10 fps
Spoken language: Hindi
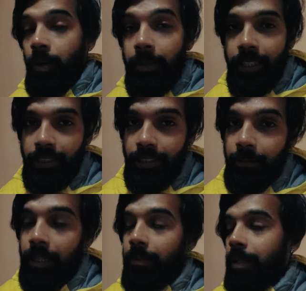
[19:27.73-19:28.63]
लोग भी अच्छे अच्छे
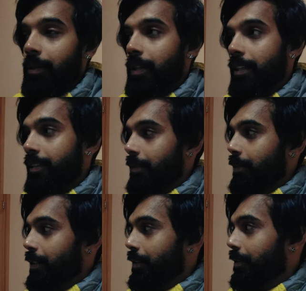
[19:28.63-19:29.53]
मिले मेरे को रास्ते में